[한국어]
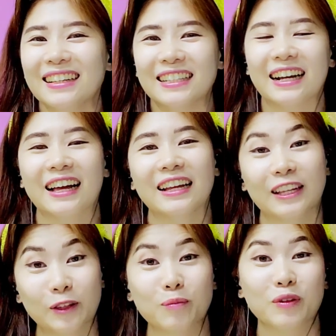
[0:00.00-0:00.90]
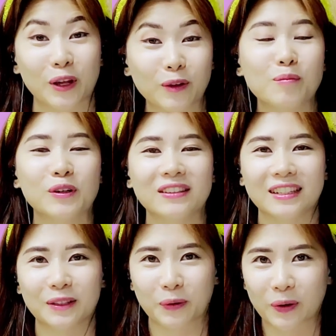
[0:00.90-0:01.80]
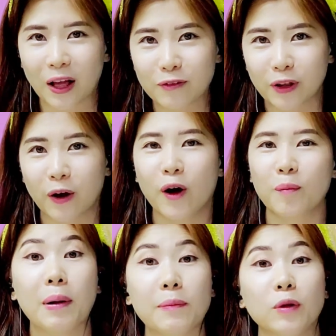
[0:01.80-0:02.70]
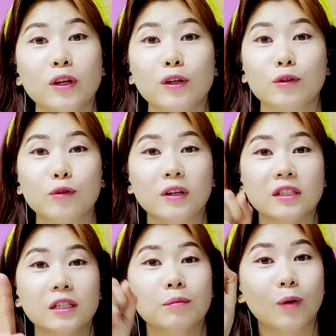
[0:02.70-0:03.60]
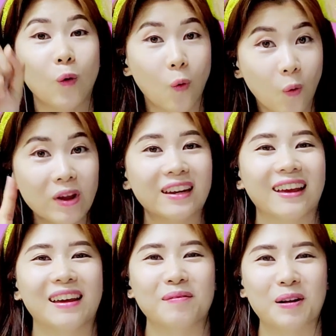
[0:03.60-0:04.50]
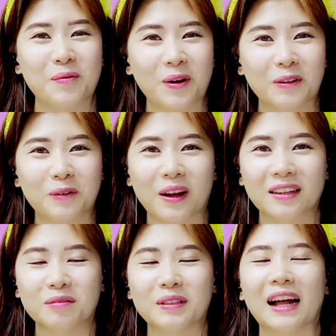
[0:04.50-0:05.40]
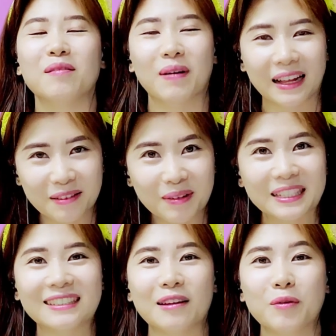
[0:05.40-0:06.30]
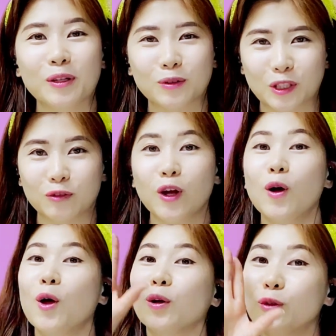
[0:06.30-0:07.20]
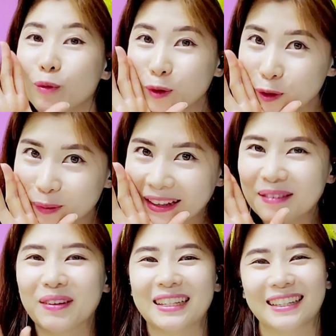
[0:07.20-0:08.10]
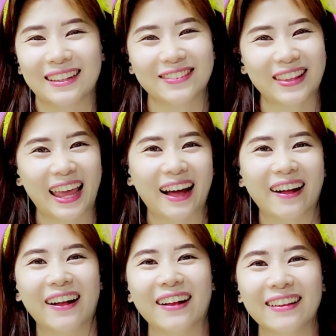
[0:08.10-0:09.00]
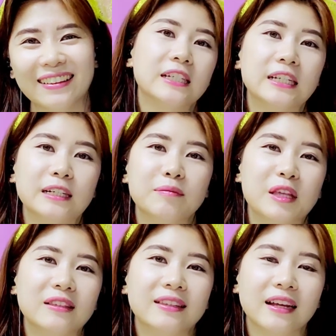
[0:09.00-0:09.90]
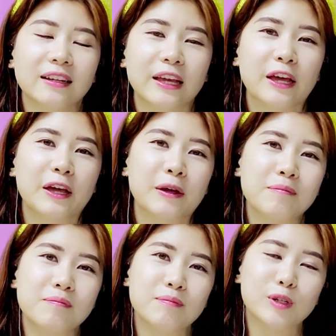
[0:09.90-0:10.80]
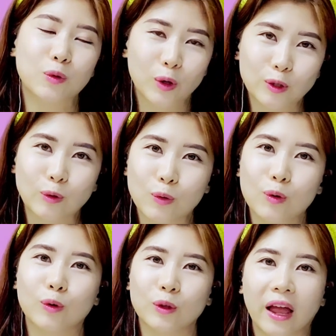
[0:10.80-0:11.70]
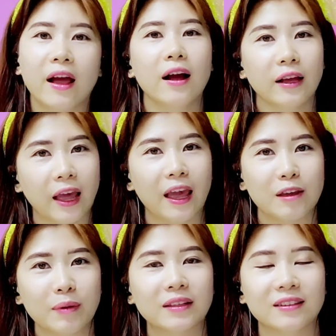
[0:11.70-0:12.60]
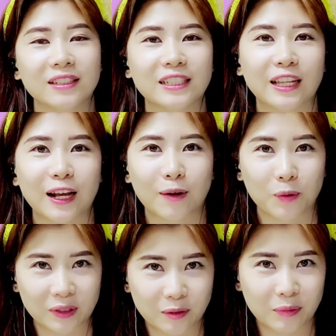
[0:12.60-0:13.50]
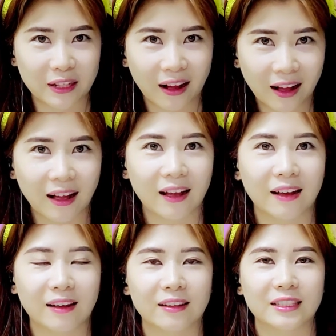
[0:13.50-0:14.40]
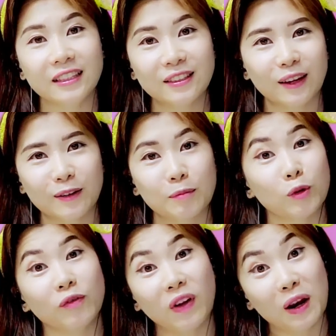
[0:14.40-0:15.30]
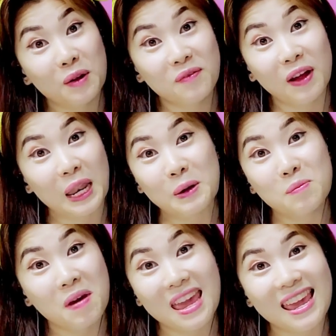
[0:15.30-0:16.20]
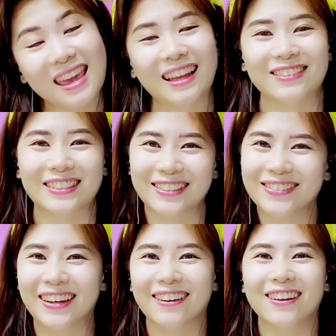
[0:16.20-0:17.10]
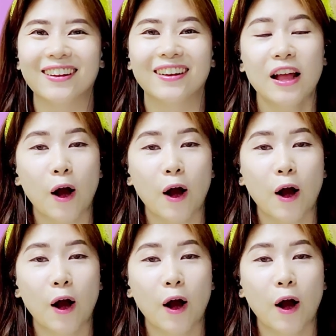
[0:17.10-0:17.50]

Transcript: 제가 5분께 선물을 드리도록 하고요. 발표는 6월 15일에 발표하도록 하겠습니다. 많이 많이 참여해 주시고요. 소문도 많이 많이 내주세요. 지금 인스타그램을 통해서도 다양하게 이벤트를 진행하고 있습니다. 인스타그램도 follow me 해주시고요.